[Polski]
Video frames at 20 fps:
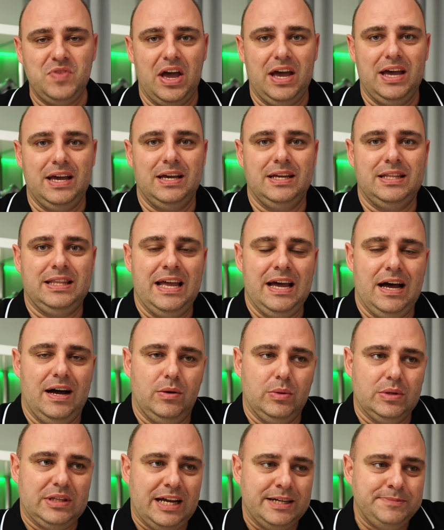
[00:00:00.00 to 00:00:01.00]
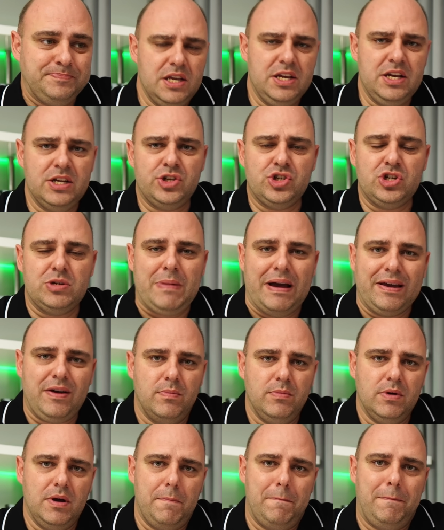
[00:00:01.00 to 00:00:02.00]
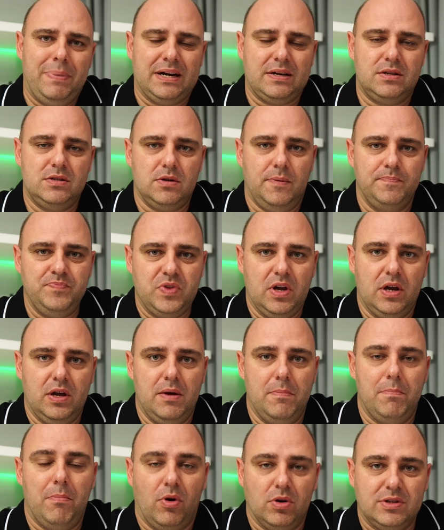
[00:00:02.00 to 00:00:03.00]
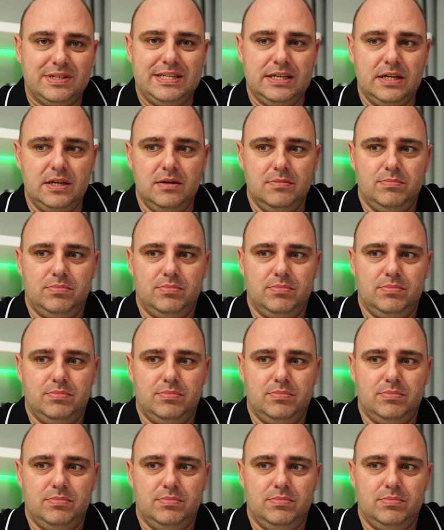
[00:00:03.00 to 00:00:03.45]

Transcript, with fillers: e, te auta nie trzymają bardzo e, mocy,